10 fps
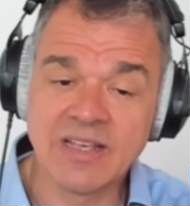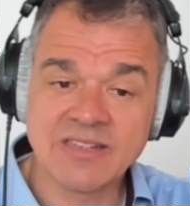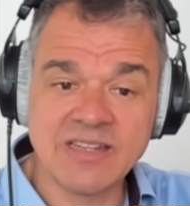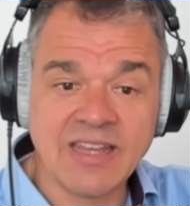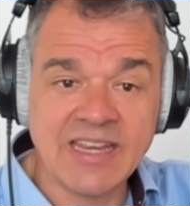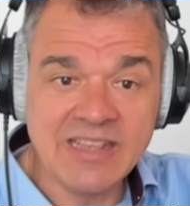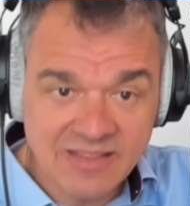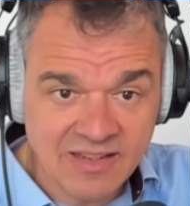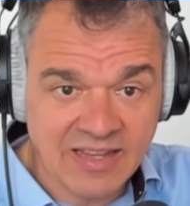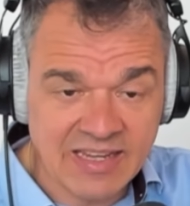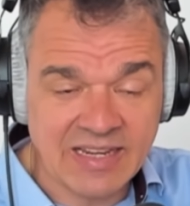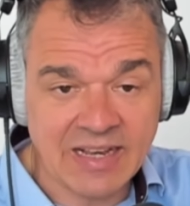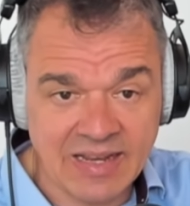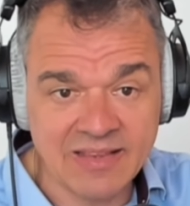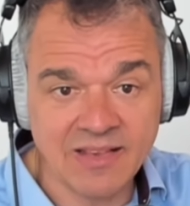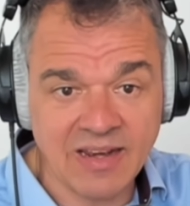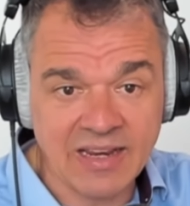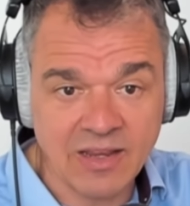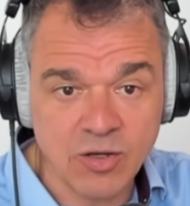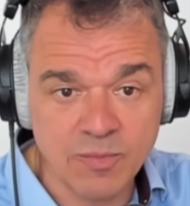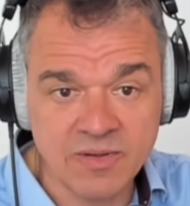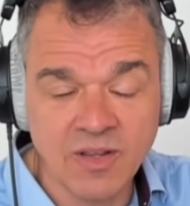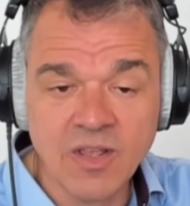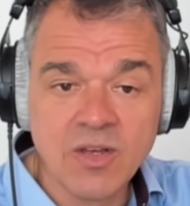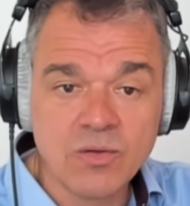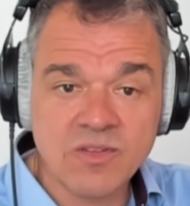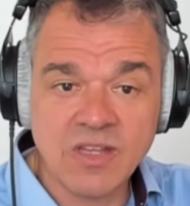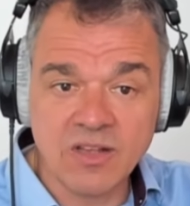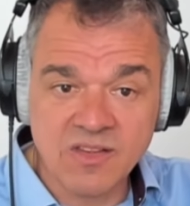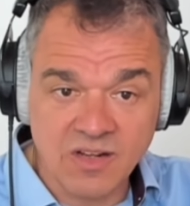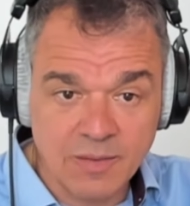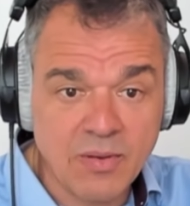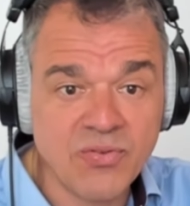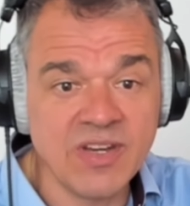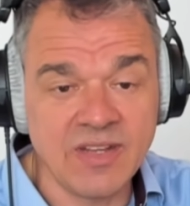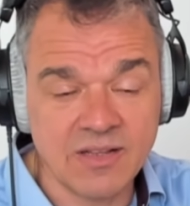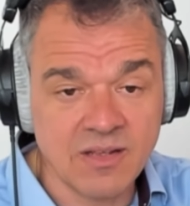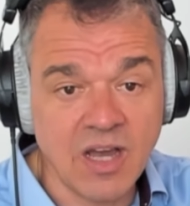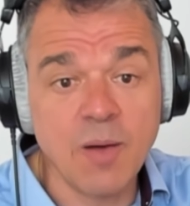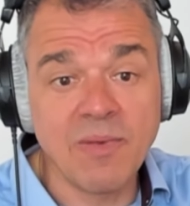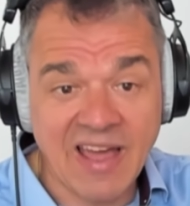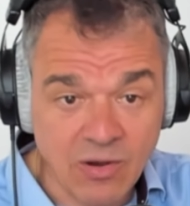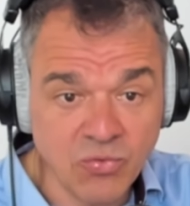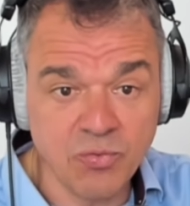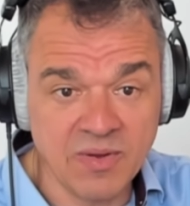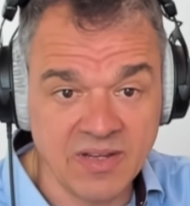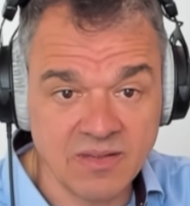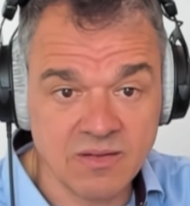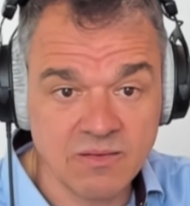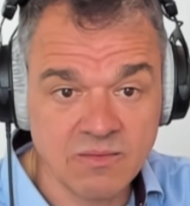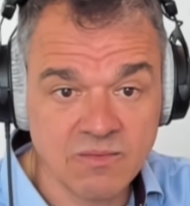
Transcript: sind hintenher die Klienten reingekommen und sie hat sie alle befriedigt. Am Laufmeter.